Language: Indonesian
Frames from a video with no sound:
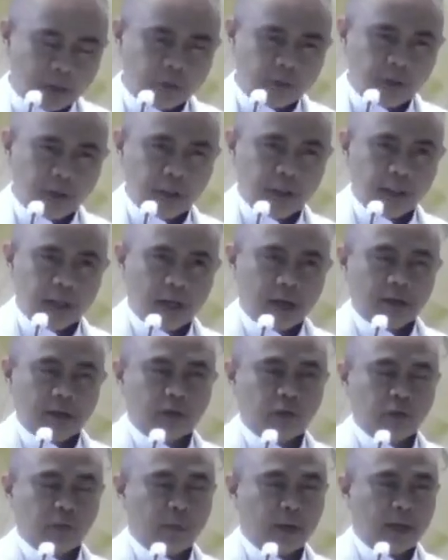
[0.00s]
atau tidak
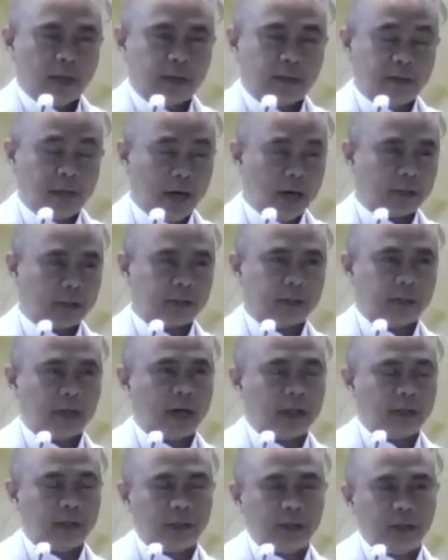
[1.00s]
supaya jelas
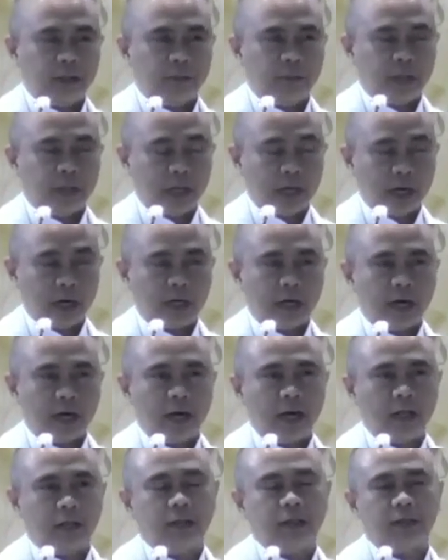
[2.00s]
hati, pikiran
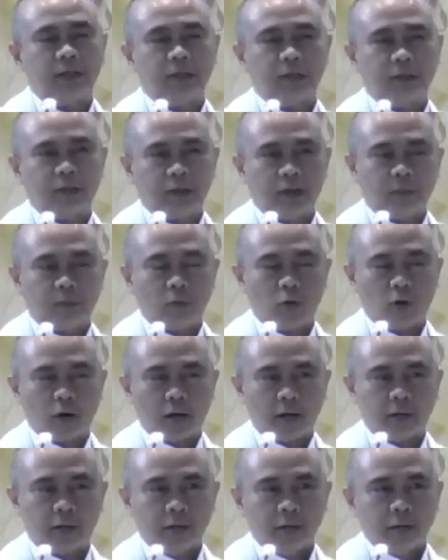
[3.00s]
dan hati setiap
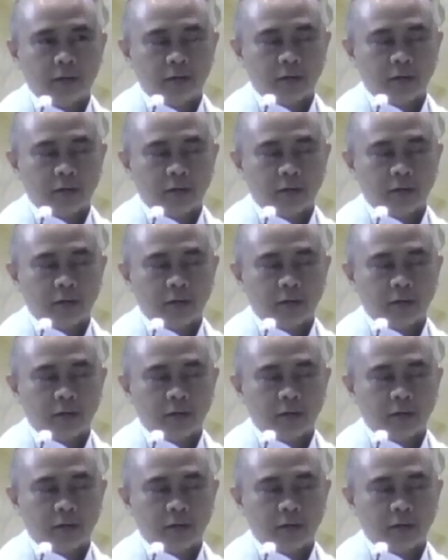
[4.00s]
orang.